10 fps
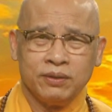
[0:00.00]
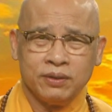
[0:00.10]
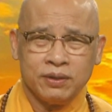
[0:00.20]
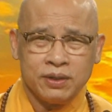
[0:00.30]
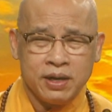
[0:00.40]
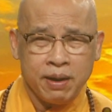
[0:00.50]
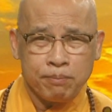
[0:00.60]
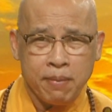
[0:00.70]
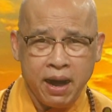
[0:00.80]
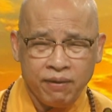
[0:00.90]
là
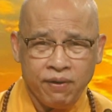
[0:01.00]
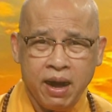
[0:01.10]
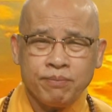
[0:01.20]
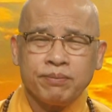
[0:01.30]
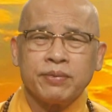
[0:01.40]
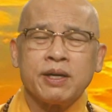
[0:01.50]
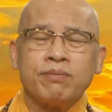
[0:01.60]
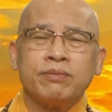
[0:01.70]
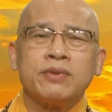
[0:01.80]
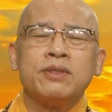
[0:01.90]
ba pháp
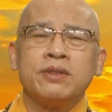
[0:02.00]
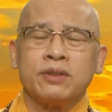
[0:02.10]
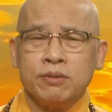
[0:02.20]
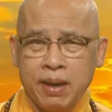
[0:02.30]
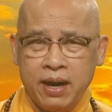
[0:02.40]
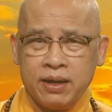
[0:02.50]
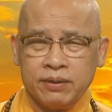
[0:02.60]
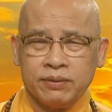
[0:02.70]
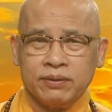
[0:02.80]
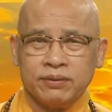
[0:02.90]
trong chương thứ ba.
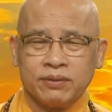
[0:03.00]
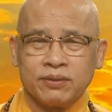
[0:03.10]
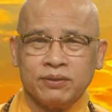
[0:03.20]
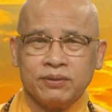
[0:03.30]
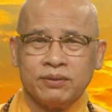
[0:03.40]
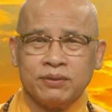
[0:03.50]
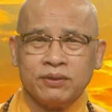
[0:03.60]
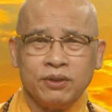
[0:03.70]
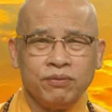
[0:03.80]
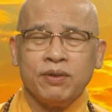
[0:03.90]

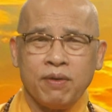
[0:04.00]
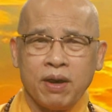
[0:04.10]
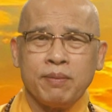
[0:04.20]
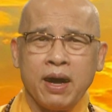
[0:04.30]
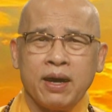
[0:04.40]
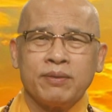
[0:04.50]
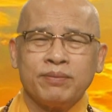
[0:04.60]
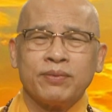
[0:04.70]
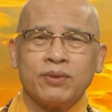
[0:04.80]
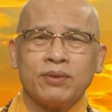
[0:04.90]
Chính vì vậy mà
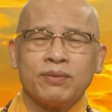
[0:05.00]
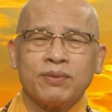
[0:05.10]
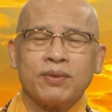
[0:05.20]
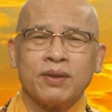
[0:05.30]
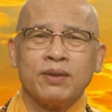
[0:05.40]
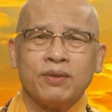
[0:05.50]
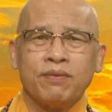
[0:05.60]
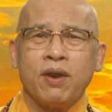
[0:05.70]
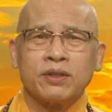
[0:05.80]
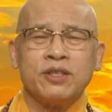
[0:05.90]
Đức
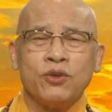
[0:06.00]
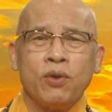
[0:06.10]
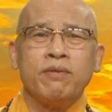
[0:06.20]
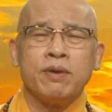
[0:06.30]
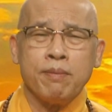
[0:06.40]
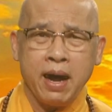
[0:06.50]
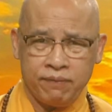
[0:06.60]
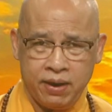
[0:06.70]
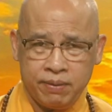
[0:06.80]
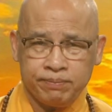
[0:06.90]
Phật chỉ nói về ba
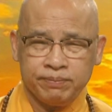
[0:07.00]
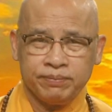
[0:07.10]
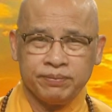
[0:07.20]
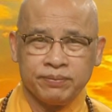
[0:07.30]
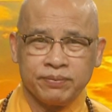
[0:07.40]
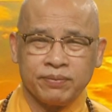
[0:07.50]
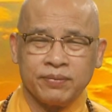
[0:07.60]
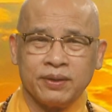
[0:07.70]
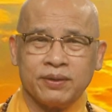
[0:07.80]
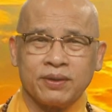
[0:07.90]
pháp.
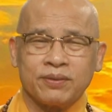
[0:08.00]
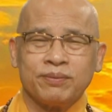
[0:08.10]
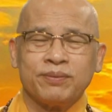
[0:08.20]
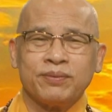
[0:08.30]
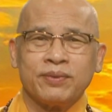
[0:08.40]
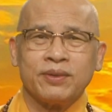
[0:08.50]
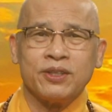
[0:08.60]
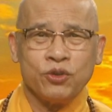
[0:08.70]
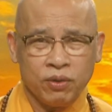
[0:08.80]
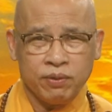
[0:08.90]
À, chỉ nói